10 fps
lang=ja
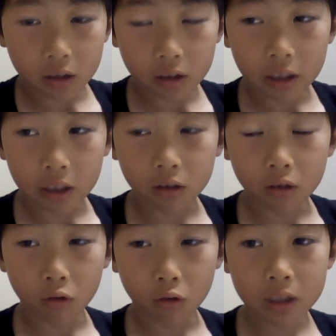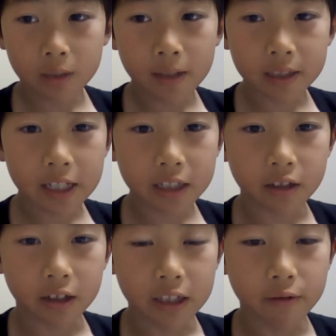えー、っと、大島選手
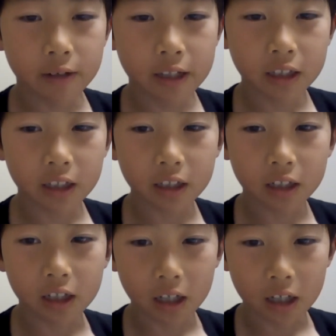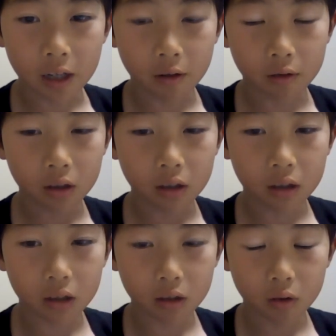はディフェンダーだから、
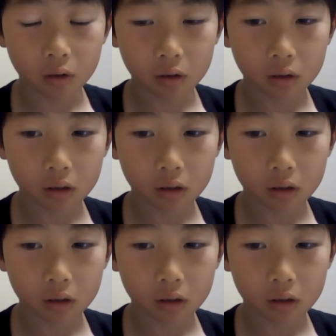はい。